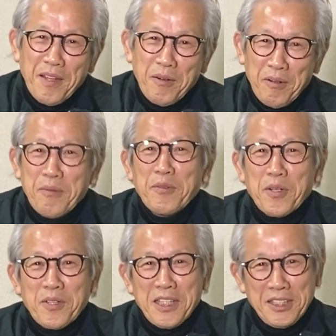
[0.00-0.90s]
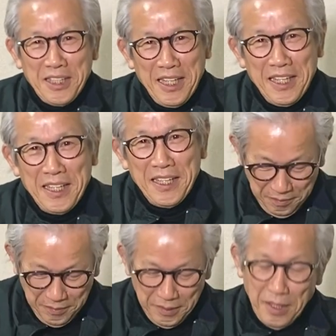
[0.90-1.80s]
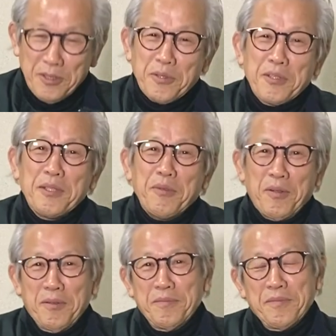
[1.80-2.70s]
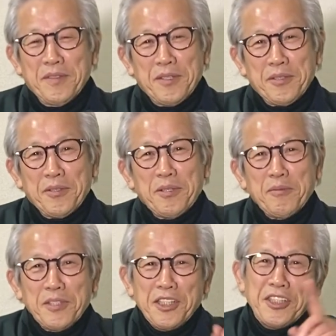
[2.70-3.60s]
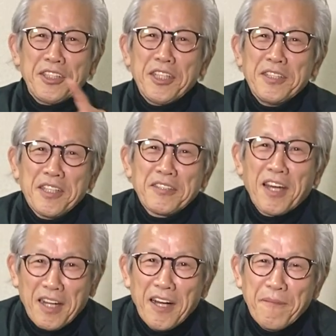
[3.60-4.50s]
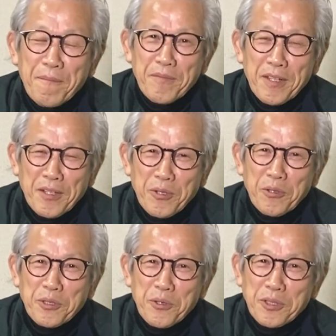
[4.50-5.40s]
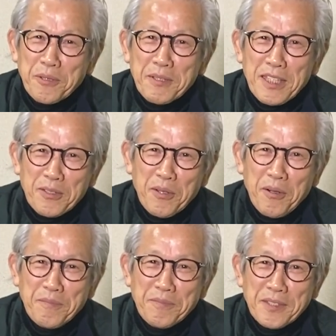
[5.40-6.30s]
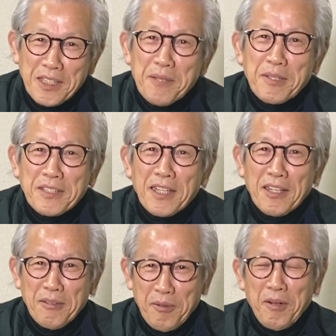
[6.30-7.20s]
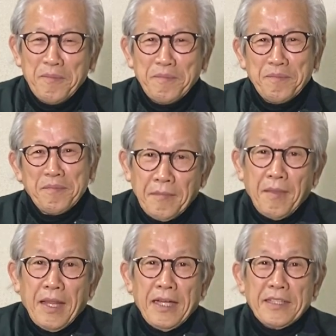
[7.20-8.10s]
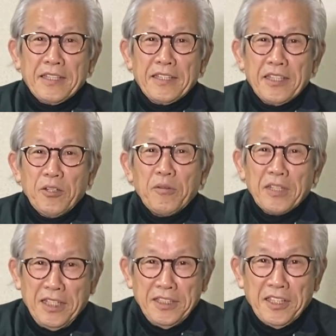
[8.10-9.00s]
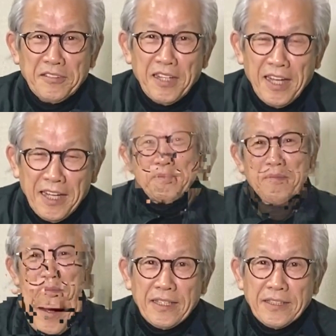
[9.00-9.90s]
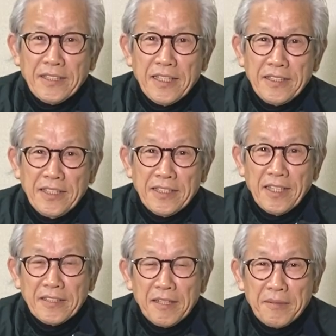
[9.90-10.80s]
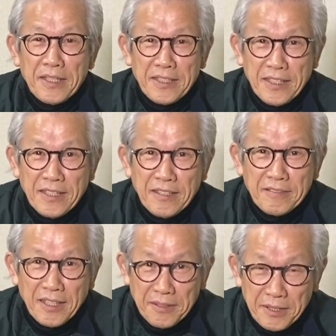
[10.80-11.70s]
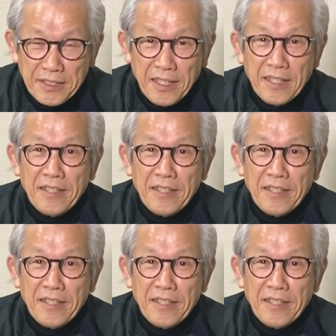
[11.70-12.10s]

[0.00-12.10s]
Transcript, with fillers: フォアボールを出して、だからそれでも、それでも2失点ですから、要所を締めたと言えますけれども、えー、ただ4回にですね、梶谷にセンター前に打たれまして、